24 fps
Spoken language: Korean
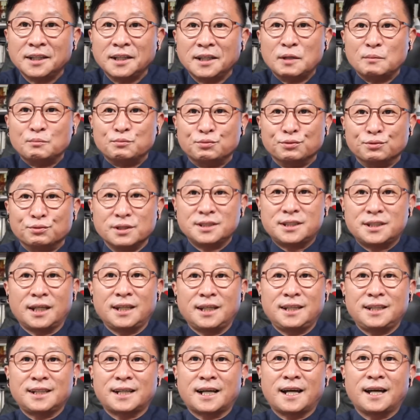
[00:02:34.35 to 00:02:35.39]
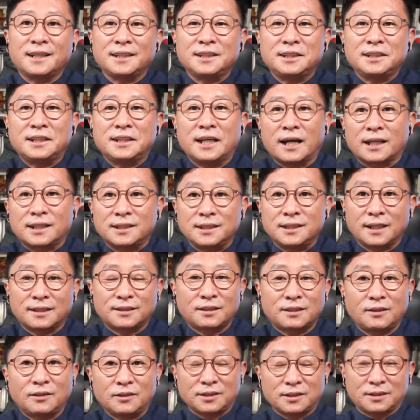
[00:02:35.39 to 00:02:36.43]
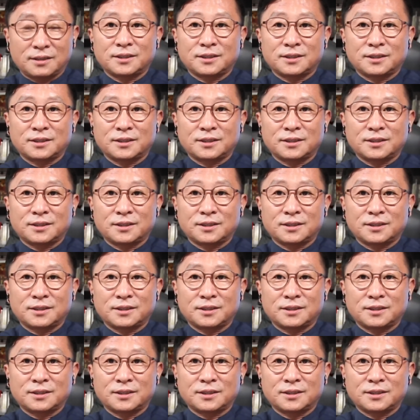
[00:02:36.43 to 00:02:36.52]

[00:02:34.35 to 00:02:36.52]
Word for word: 문재인이가 이야기했던